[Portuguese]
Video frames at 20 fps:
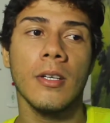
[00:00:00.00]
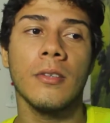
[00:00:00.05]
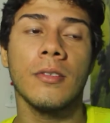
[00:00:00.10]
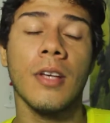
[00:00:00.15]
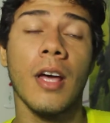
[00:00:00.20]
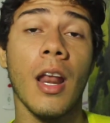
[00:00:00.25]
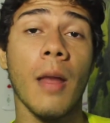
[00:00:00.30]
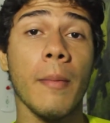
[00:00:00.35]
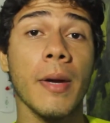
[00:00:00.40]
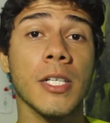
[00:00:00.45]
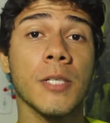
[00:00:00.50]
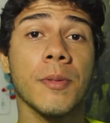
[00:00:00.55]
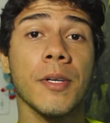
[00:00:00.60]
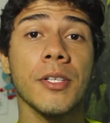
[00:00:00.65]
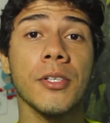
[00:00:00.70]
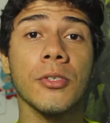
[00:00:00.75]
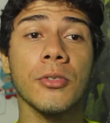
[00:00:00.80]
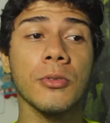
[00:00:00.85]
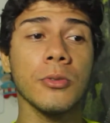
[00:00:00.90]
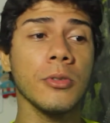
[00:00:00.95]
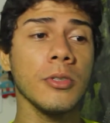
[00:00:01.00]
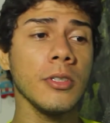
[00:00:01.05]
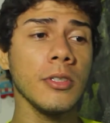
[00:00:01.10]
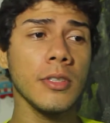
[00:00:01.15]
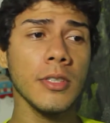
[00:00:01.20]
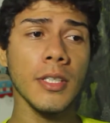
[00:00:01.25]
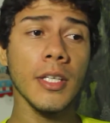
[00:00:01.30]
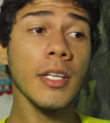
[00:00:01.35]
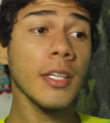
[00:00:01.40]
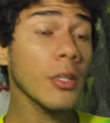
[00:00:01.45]
Tava na marcha para Jesus
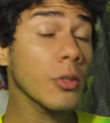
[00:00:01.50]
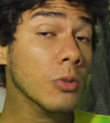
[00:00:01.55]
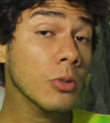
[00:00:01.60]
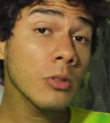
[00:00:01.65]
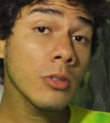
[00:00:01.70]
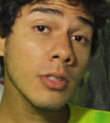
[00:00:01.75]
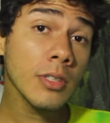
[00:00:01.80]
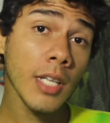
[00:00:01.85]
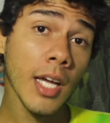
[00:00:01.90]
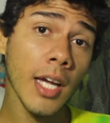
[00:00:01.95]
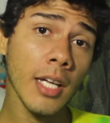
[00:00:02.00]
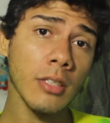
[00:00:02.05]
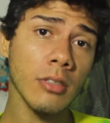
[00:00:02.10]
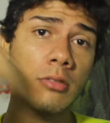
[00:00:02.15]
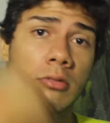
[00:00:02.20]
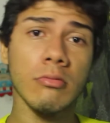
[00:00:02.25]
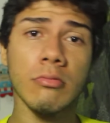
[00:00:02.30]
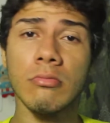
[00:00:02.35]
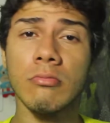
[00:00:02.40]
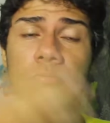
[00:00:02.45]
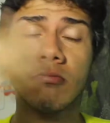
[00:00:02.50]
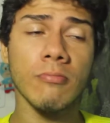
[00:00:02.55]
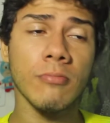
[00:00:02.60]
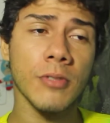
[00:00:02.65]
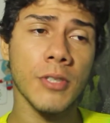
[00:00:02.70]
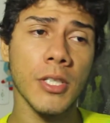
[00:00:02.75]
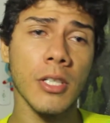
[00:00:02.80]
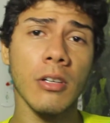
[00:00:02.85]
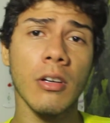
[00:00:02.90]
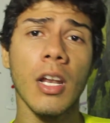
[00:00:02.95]
e deu tudo certo.
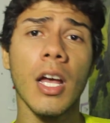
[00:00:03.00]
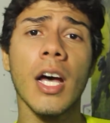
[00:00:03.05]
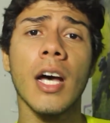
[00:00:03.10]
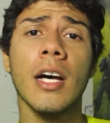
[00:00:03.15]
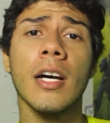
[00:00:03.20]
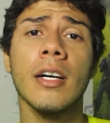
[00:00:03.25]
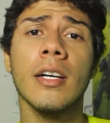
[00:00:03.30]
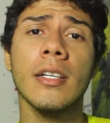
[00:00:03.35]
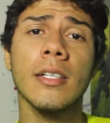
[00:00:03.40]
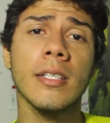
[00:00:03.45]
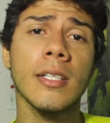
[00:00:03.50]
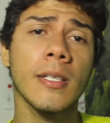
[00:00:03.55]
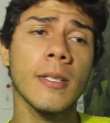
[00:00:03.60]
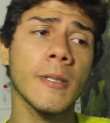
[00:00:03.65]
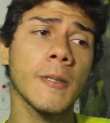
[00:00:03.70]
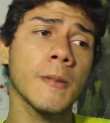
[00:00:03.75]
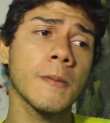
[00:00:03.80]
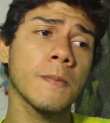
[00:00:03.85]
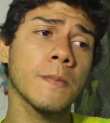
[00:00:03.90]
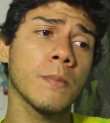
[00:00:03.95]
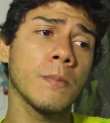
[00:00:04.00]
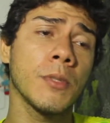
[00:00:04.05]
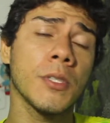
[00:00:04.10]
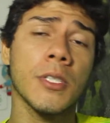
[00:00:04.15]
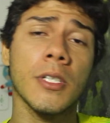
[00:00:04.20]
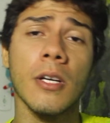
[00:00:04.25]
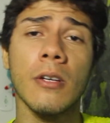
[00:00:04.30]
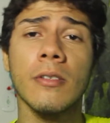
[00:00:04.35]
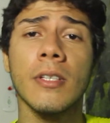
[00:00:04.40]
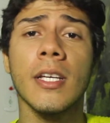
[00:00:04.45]
Chegou lá, o
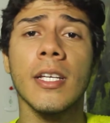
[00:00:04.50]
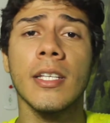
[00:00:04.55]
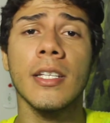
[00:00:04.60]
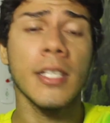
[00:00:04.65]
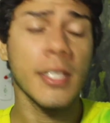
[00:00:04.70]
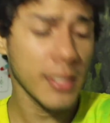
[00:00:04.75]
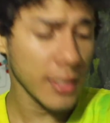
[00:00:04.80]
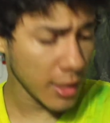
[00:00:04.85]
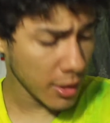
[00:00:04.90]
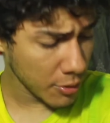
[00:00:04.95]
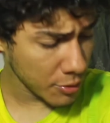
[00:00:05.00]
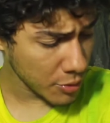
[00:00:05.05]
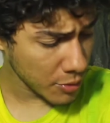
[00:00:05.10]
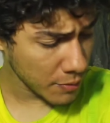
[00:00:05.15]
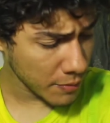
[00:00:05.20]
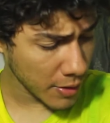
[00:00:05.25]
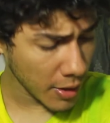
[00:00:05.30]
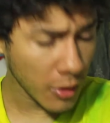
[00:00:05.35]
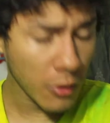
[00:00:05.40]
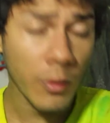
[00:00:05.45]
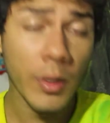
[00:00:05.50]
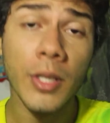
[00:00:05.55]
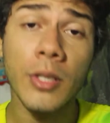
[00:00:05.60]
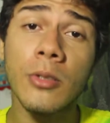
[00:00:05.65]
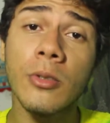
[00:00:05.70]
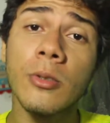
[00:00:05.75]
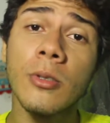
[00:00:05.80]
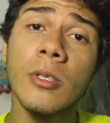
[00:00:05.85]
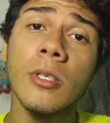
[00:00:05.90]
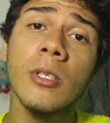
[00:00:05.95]
Michel da igreja lá onde eu
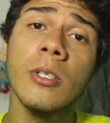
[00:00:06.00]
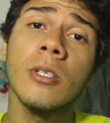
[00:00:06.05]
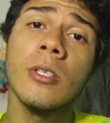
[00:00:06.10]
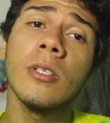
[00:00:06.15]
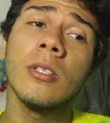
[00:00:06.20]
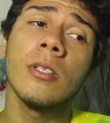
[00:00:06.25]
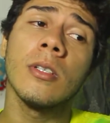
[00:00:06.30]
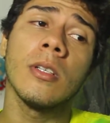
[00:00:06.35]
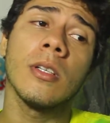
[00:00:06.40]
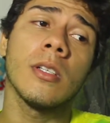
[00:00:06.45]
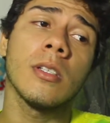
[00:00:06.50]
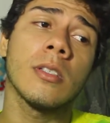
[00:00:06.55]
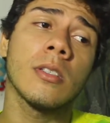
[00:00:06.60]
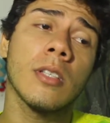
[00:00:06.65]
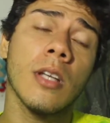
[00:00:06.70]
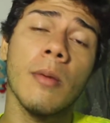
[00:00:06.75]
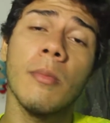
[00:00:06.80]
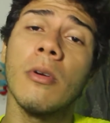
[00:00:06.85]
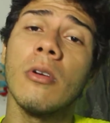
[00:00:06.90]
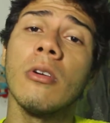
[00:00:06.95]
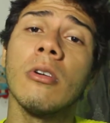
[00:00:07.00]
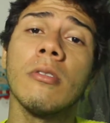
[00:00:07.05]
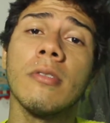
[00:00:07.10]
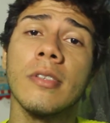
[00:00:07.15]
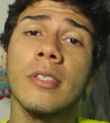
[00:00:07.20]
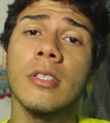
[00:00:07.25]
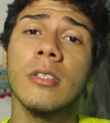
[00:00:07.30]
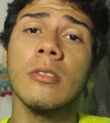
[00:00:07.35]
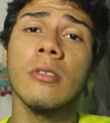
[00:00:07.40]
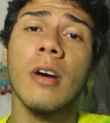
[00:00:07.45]
frequento a gente trabalhou
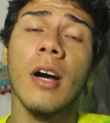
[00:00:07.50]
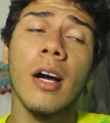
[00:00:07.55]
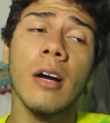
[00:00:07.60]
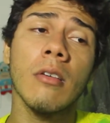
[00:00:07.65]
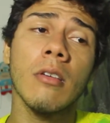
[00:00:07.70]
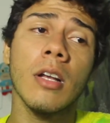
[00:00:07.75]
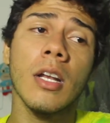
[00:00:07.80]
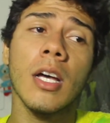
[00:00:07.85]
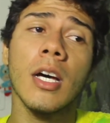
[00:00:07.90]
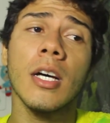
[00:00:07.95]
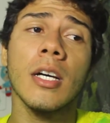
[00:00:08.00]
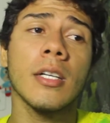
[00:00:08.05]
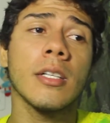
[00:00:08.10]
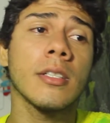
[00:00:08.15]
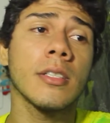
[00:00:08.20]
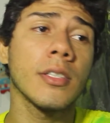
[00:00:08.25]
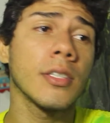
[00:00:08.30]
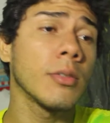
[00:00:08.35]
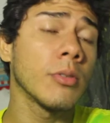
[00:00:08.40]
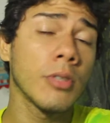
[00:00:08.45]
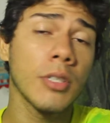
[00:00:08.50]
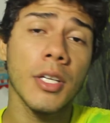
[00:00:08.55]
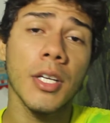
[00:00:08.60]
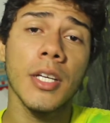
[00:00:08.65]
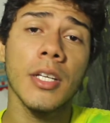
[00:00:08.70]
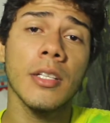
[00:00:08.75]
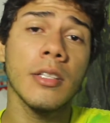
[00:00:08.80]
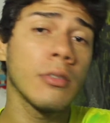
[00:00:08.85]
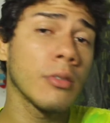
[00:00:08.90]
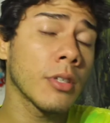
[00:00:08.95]
vendendo água lá,
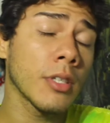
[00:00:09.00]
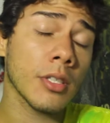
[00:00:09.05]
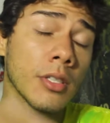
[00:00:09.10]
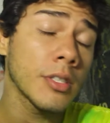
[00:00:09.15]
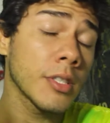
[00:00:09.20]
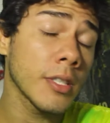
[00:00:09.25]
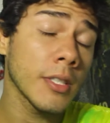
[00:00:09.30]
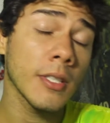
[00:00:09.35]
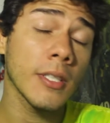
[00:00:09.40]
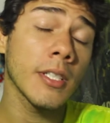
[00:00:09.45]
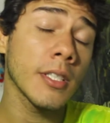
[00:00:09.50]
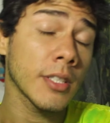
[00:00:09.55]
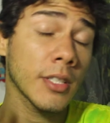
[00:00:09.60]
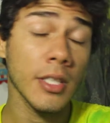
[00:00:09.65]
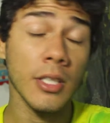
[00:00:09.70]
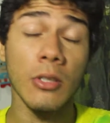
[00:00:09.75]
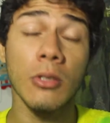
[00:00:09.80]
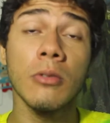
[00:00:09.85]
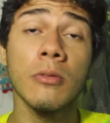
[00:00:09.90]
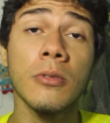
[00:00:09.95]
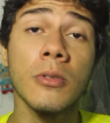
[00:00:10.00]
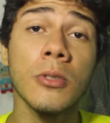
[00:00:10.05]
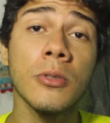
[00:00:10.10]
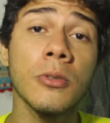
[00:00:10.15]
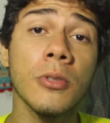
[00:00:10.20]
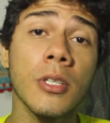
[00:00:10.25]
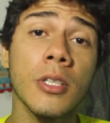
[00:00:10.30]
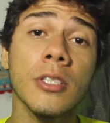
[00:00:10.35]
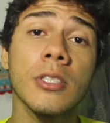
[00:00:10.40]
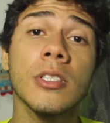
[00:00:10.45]
orei durante, cantei louvor
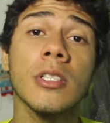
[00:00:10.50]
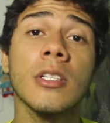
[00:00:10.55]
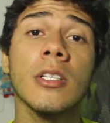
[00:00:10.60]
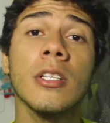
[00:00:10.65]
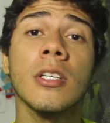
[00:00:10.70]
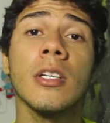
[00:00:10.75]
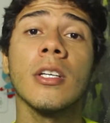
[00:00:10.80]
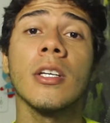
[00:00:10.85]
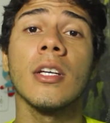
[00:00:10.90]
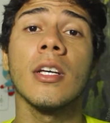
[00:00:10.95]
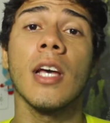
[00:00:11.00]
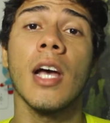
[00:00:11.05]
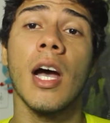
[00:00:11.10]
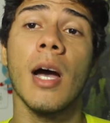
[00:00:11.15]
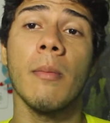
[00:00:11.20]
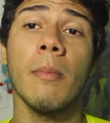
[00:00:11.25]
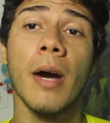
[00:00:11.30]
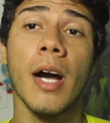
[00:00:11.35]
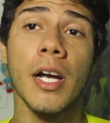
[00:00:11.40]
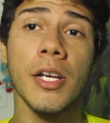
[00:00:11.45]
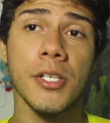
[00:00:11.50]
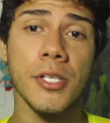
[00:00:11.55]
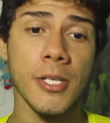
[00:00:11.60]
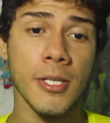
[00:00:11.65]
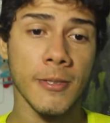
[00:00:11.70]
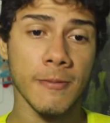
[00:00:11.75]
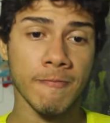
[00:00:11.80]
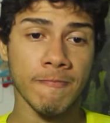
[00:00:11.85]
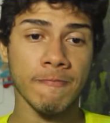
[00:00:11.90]
durante a marcha.